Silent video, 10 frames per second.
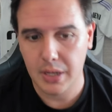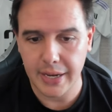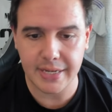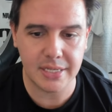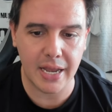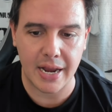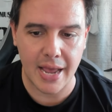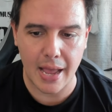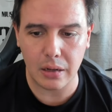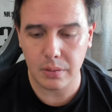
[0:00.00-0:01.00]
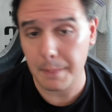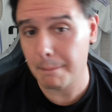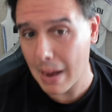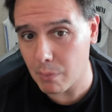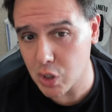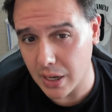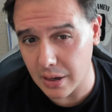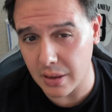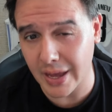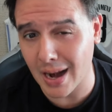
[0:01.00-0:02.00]
en este canal vamos a
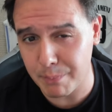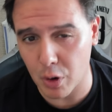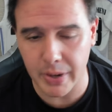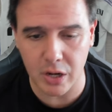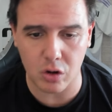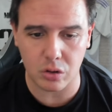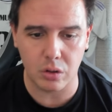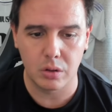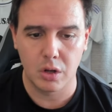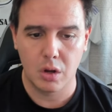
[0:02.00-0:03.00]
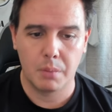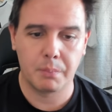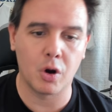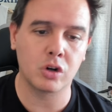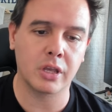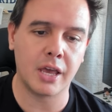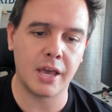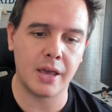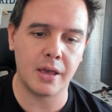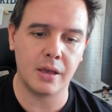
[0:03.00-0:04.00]
analizar al pormenor, ¿no?
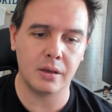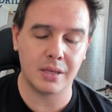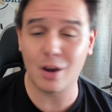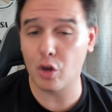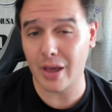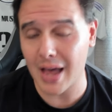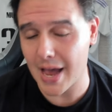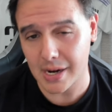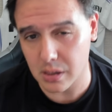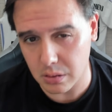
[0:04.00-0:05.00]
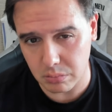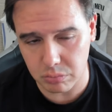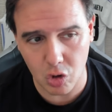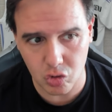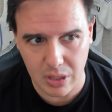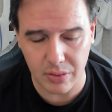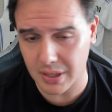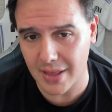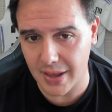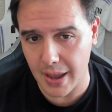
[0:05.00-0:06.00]
Porque quiero dejar
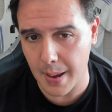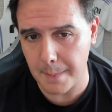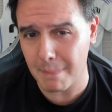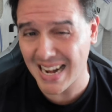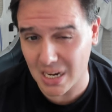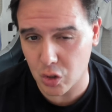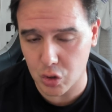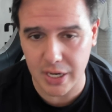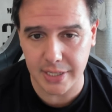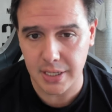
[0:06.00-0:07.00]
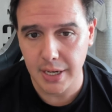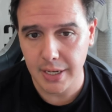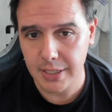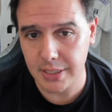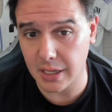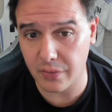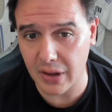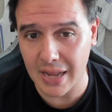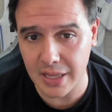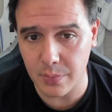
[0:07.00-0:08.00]
constancia de varias cosas
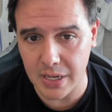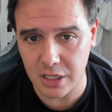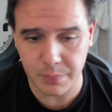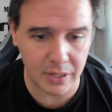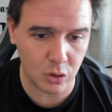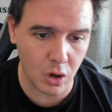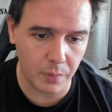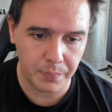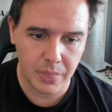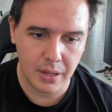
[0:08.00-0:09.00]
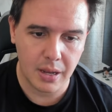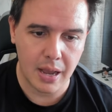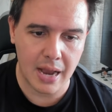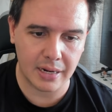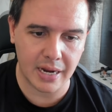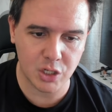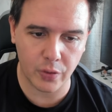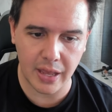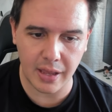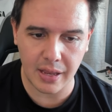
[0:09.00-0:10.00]
significativas respecto al caso
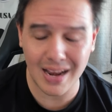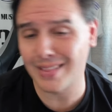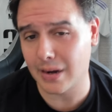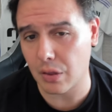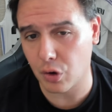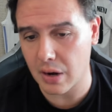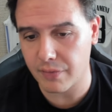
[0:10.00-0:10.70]
de la internacional